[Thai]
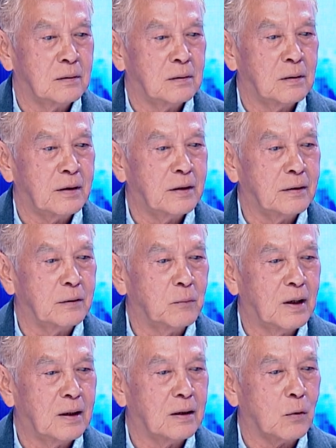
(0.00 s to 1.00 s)
เราคิดถึง
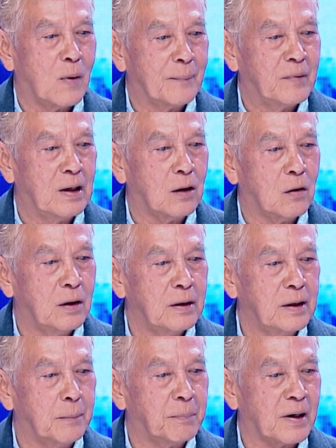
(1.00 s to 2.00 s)
ว่าความดีแล้วก็
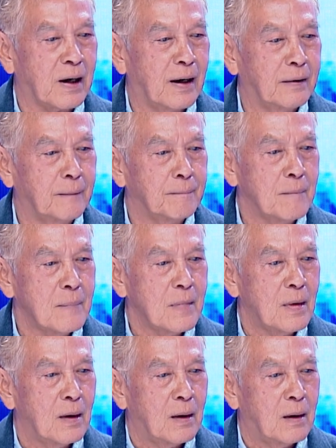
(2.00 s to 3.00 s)
อีกประการหนึ่ง
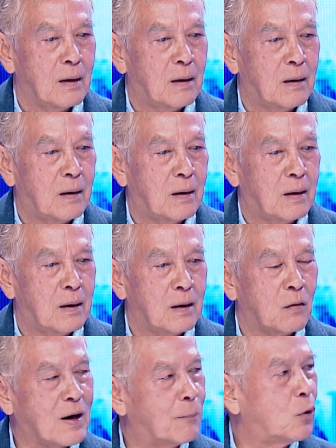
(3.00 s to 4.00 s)

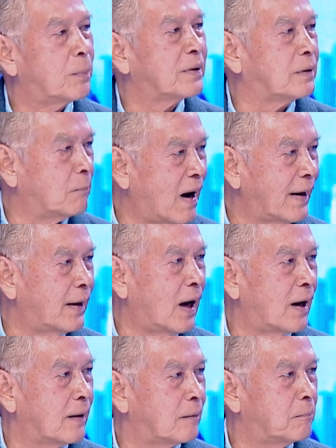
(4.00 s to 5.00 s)
เราขับรถไปถึงบ้าน
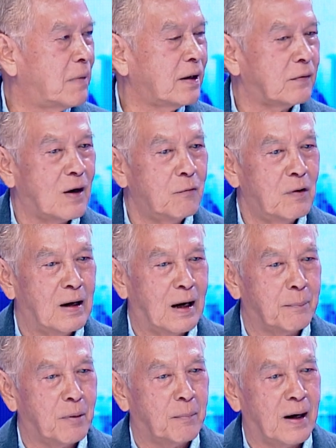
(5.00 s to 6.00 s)
ได้ แม้จะใช้เวลา
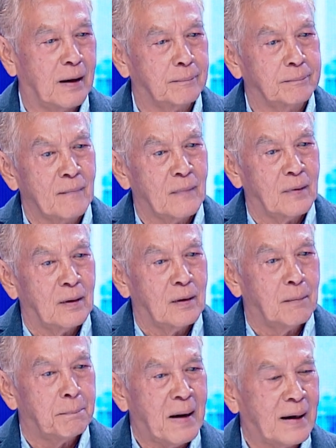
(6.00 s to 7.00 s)
ประมาณ
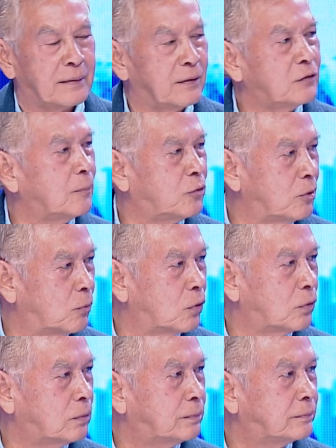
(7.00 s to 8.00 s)
8ถึง10 ชั่วโม
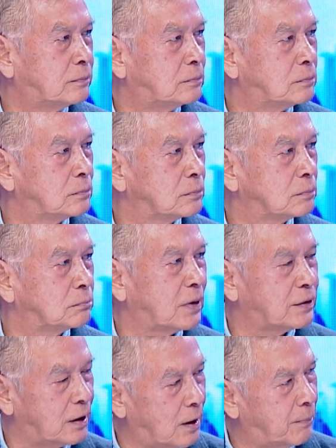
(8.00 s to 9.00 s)
ง ไป
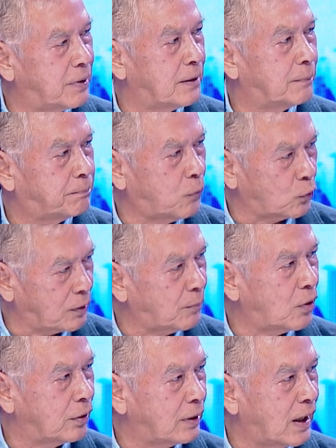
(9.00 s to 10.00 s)
ถึงอำเภอโป่ง
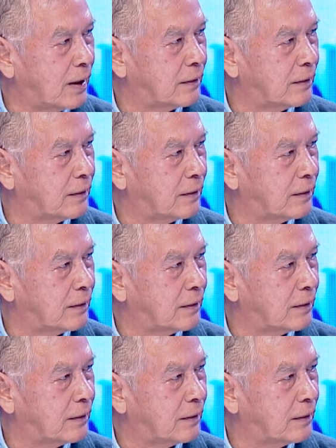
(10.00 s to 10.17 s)
น้ำร้อนได้